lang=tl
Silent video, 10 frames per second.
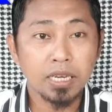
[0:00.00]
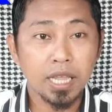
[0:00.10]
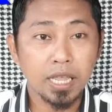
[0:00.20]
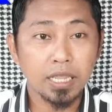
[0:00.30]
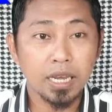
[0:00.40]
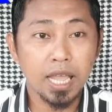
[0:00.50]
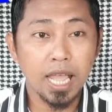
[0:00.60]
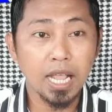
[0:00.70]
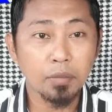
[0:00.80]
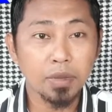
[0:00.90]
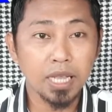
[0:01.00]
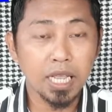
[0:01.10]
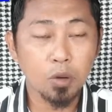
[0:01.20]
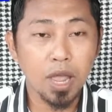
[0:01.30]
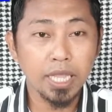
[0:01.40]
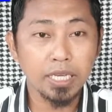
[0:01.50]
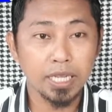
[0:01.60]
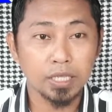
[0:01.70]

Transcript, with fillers: dahil ang mga gawain na